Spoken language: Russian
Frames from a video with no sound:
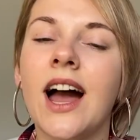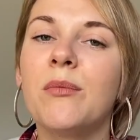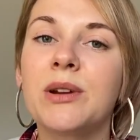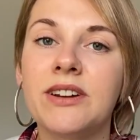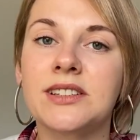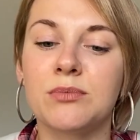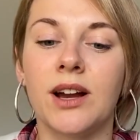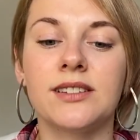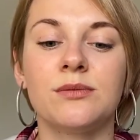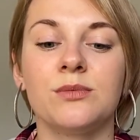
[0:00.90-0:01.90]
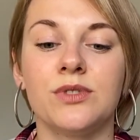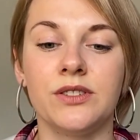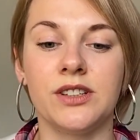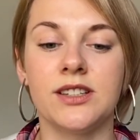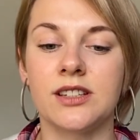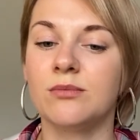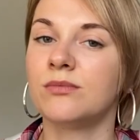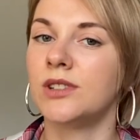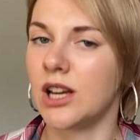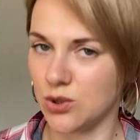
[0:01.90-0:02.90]
Привет, ребят! Вы видите,
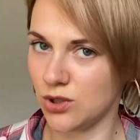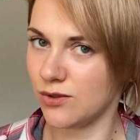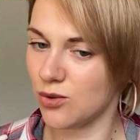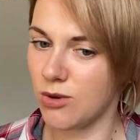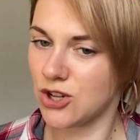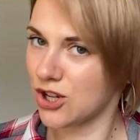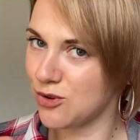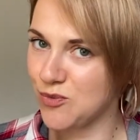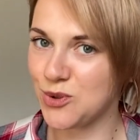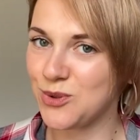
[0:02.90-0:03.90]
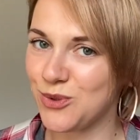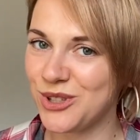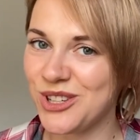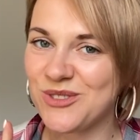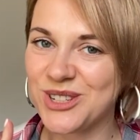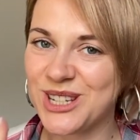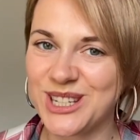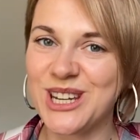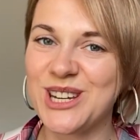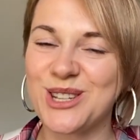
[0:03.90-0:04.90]
я сегодня в рубашке, но сегодня не
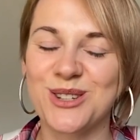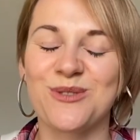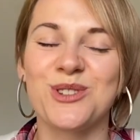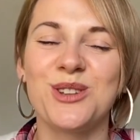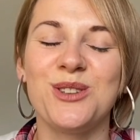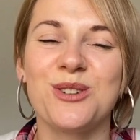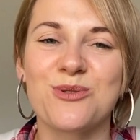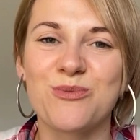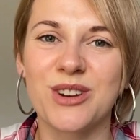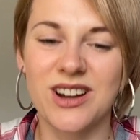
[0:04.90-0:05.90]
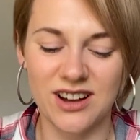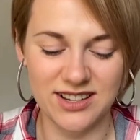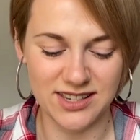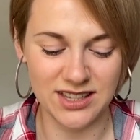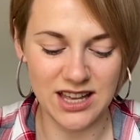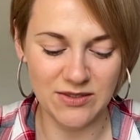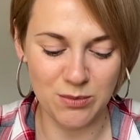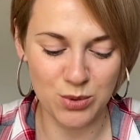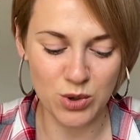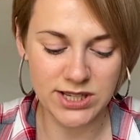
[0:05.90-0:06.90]
воскресенье, сегодня не рубрика «Задай
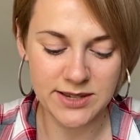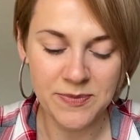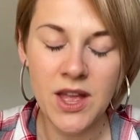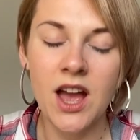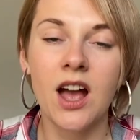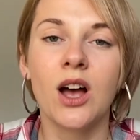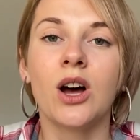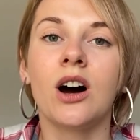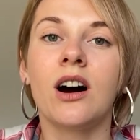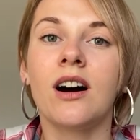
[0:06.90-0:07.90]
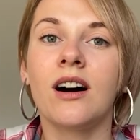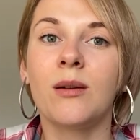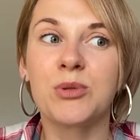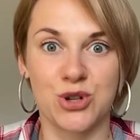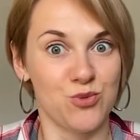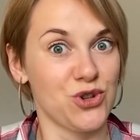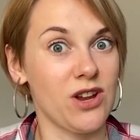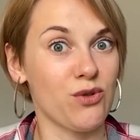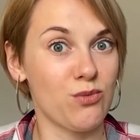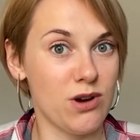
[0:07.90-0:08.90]
вопрос». А, почему же
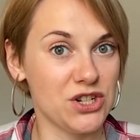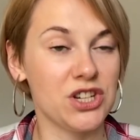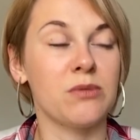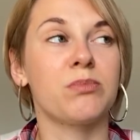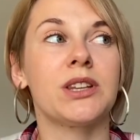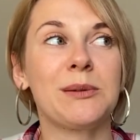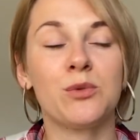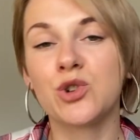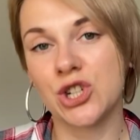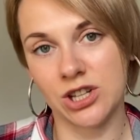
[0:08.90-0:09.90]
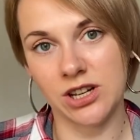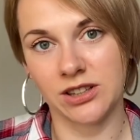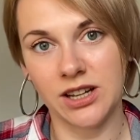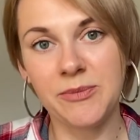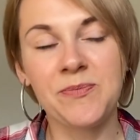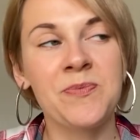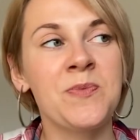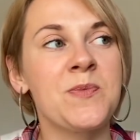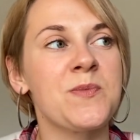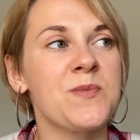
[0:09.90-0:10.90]
я в рубашке? Потому что, да,
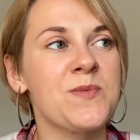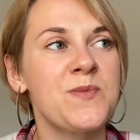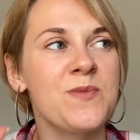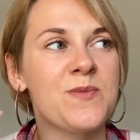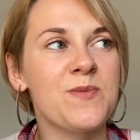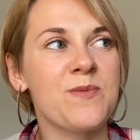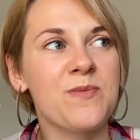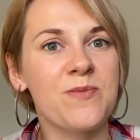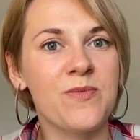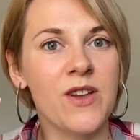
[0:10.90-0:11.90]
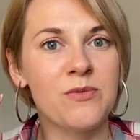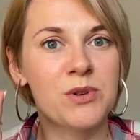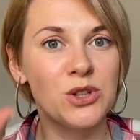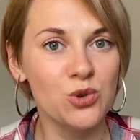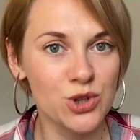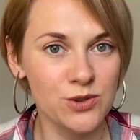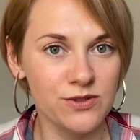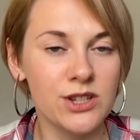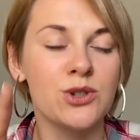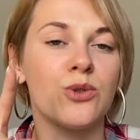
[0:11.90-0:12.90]
в предыдущем
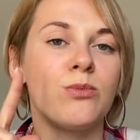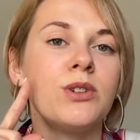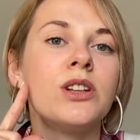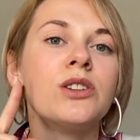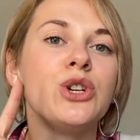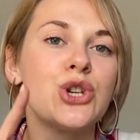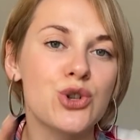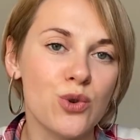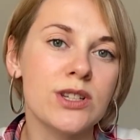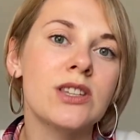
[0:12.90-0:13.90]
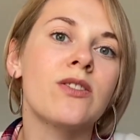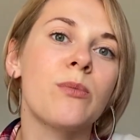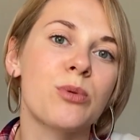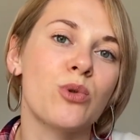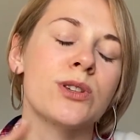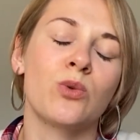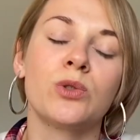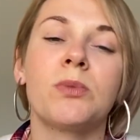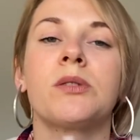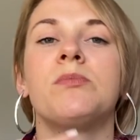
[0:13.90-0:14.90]
видео был еще один вопрос
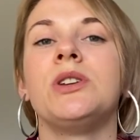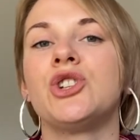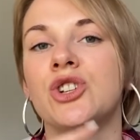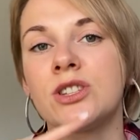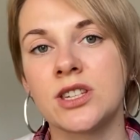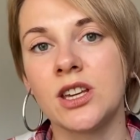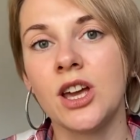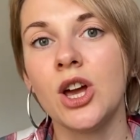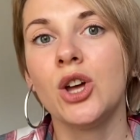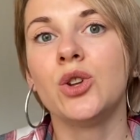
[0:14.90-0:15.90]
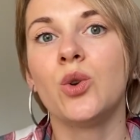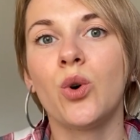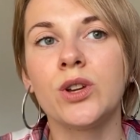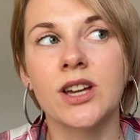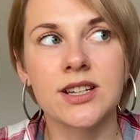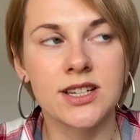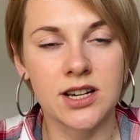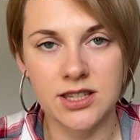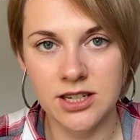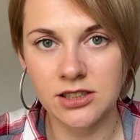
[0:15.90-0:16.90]
от подписчицы, но я
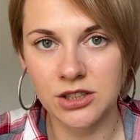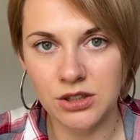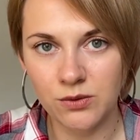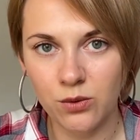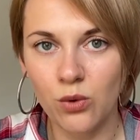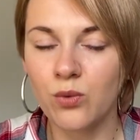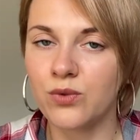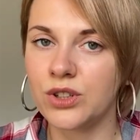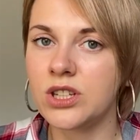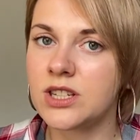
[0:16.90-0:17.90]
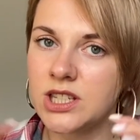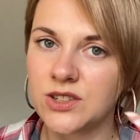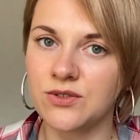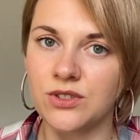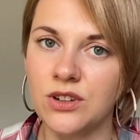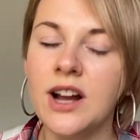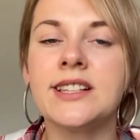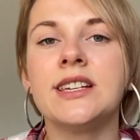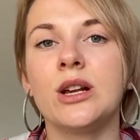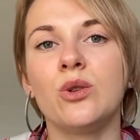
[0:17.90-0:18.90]
захотела его вынести в
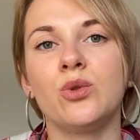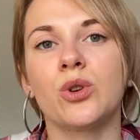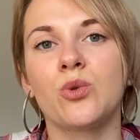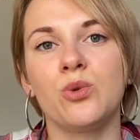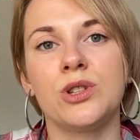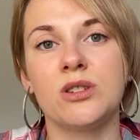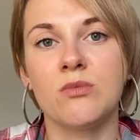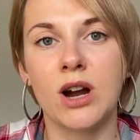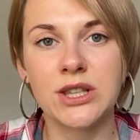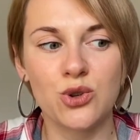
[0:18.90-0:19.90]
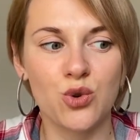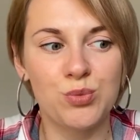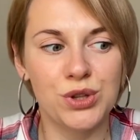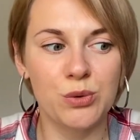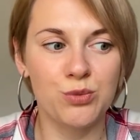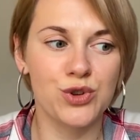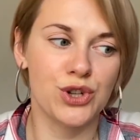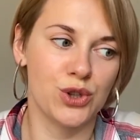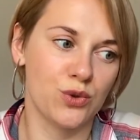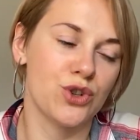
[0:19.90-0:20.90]
отдельную такую тематику, потому
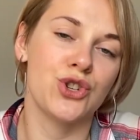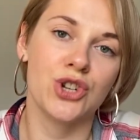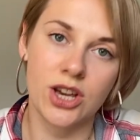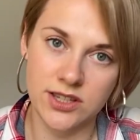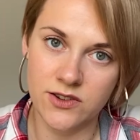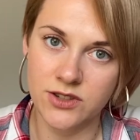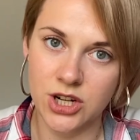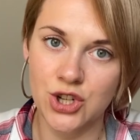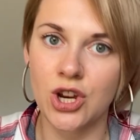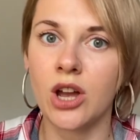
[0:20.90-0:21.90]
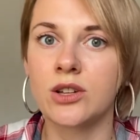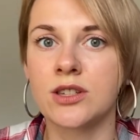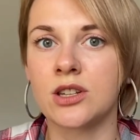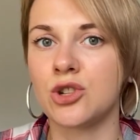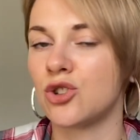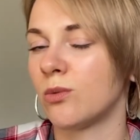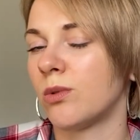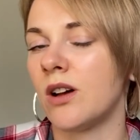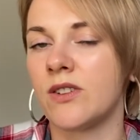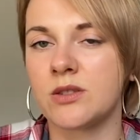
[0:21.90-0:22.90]
что это очень часто встречается, и чтобы
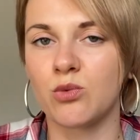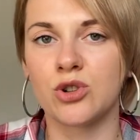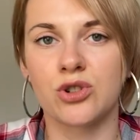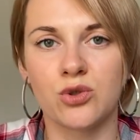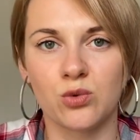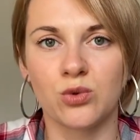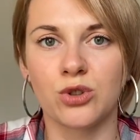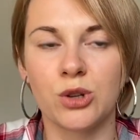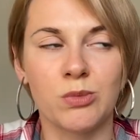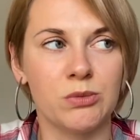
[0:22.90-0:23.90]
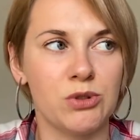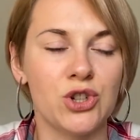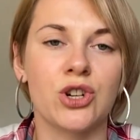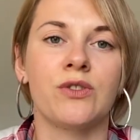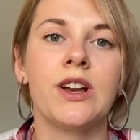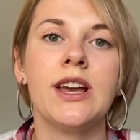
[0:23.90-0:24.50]
была возможность у других подписчиков